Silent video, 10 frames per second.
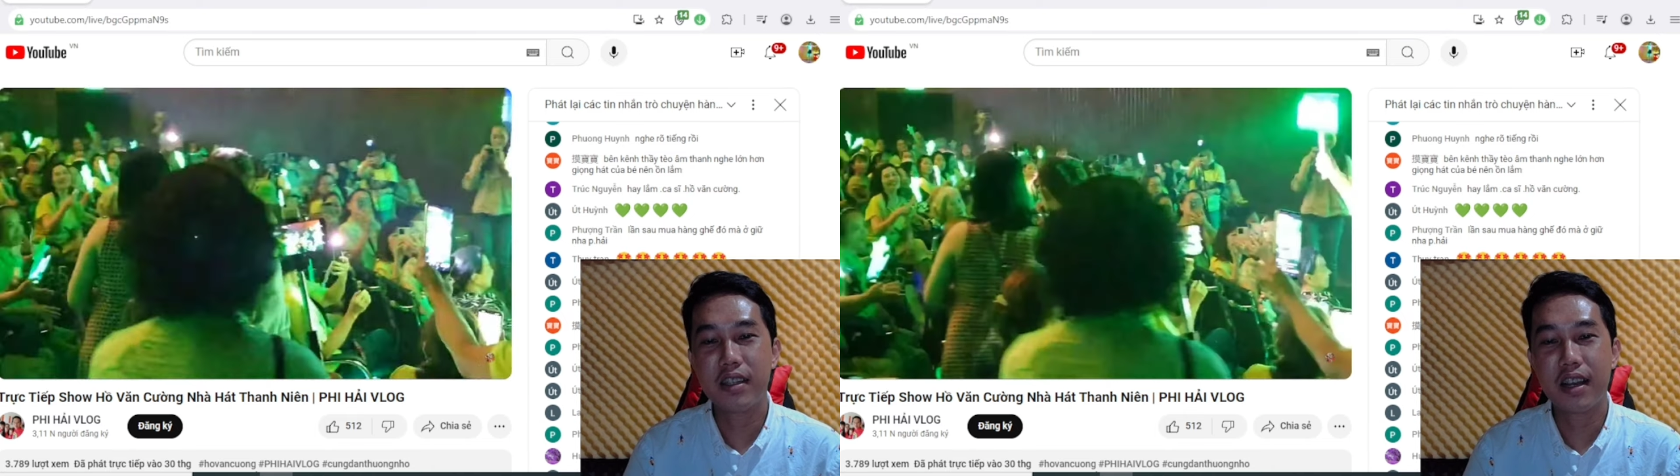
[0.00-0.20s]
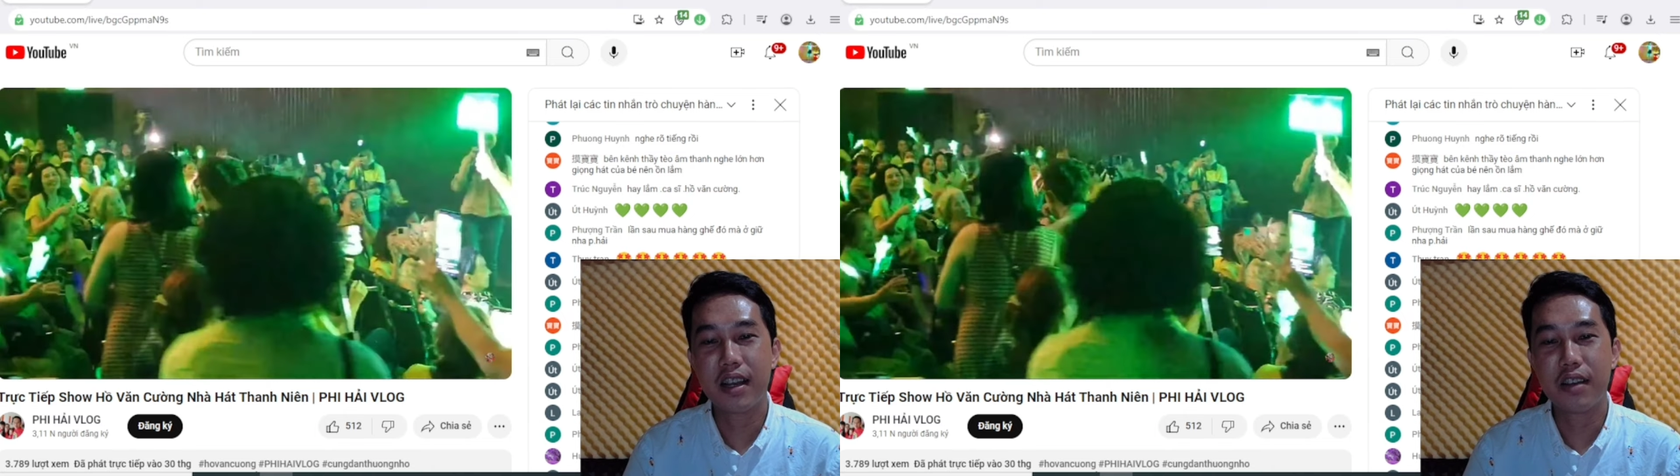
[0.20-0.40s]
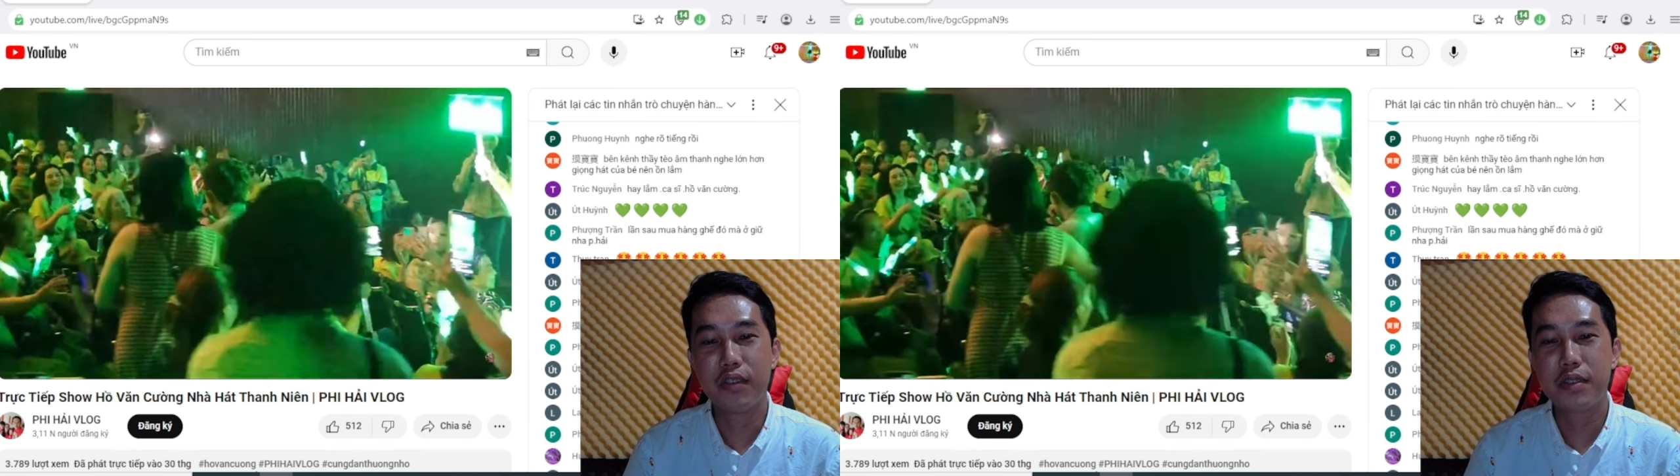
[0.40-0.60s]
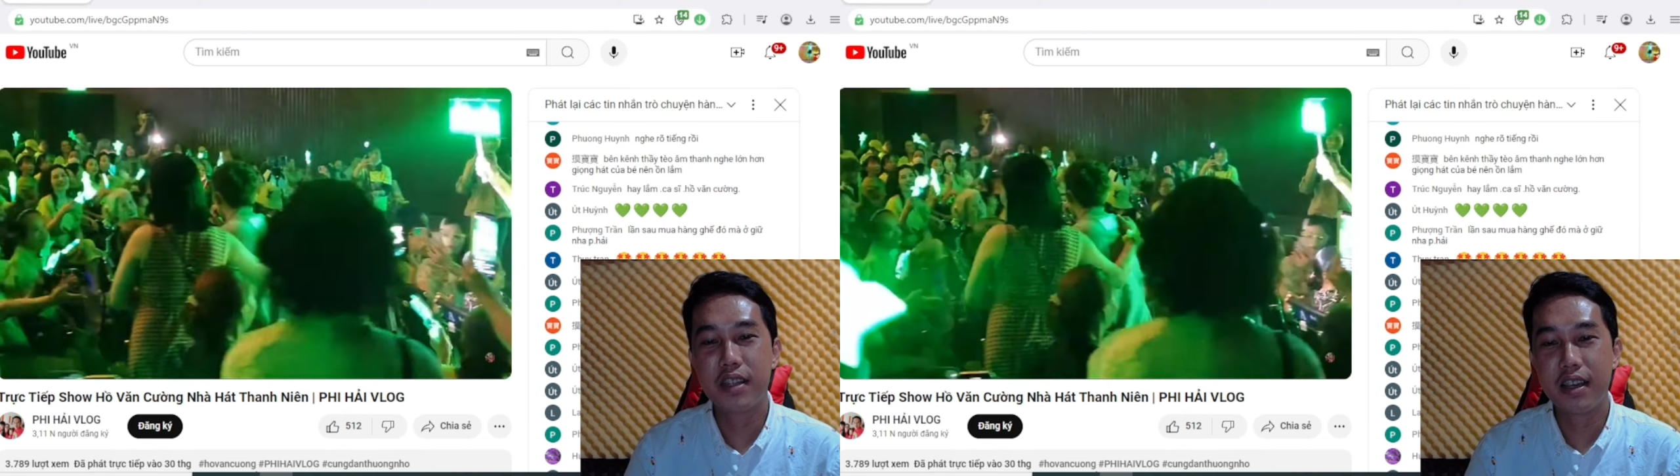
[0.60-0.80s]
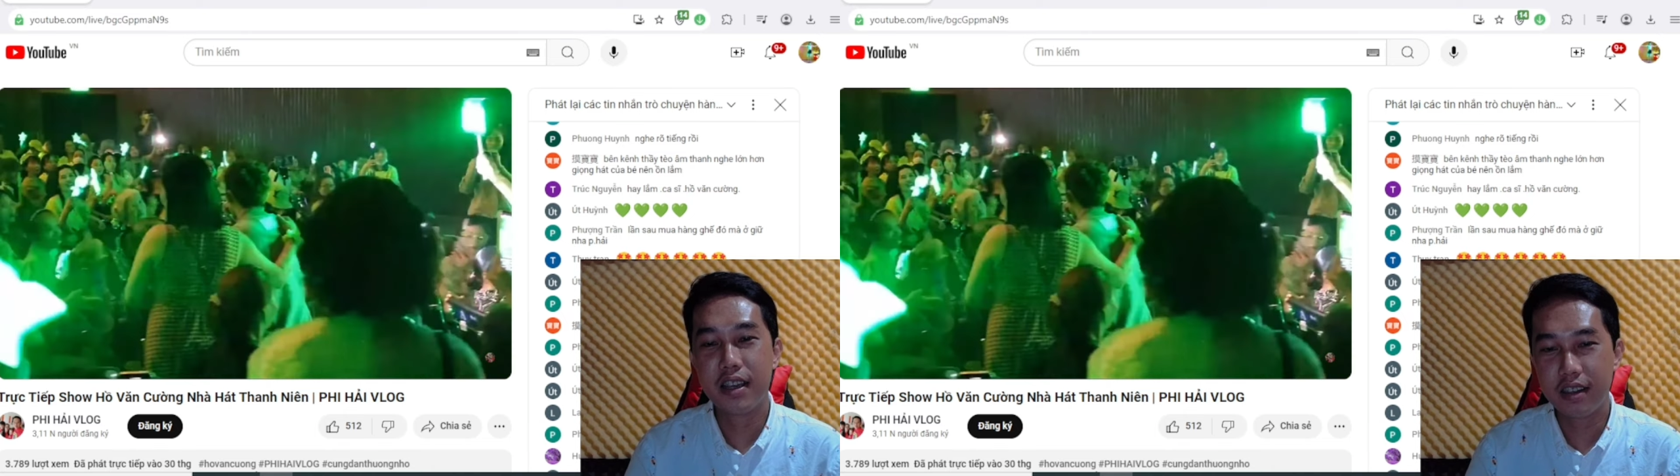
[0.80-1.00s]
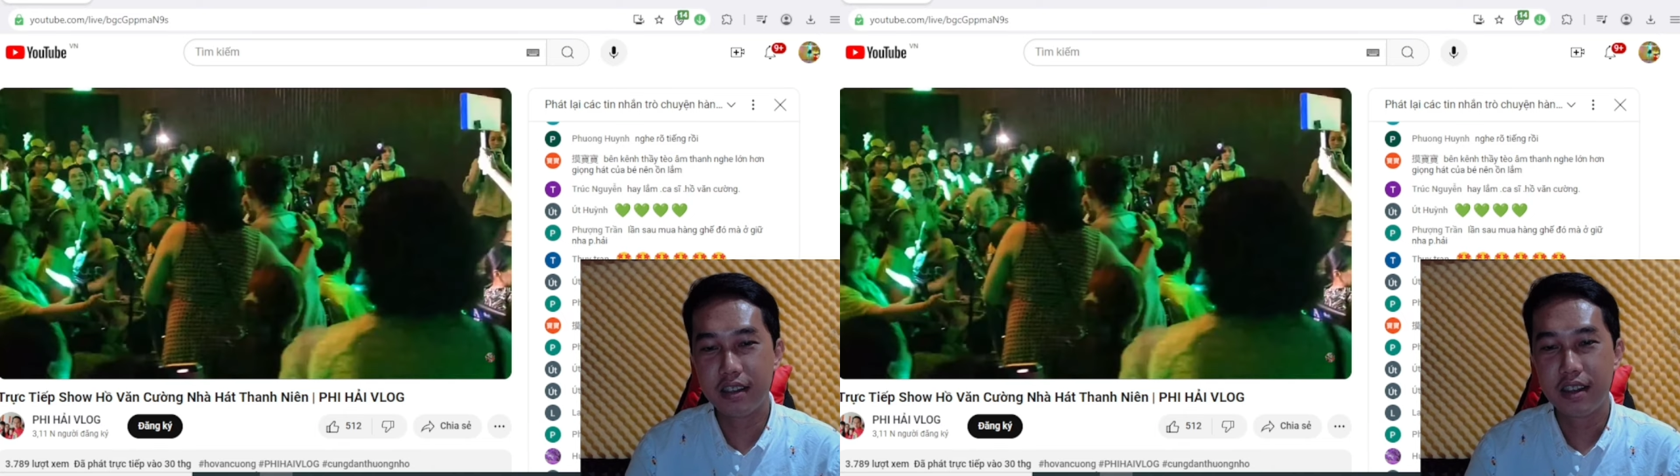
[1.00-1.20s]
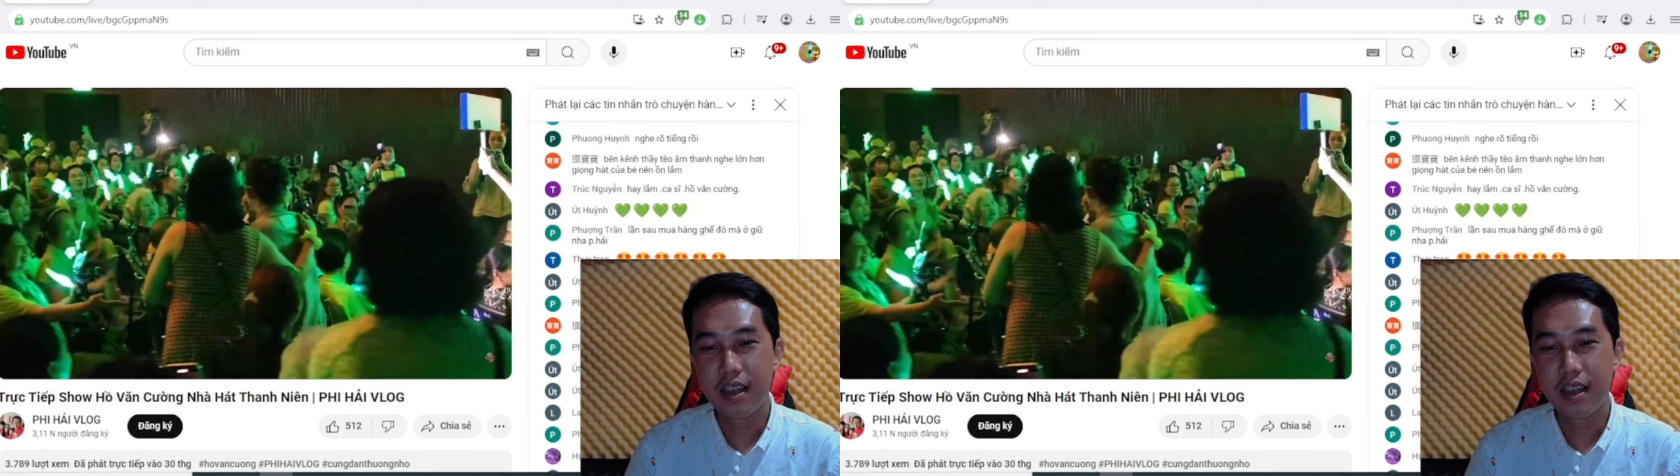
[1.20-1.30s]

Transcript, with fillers: như gần với FC hơn.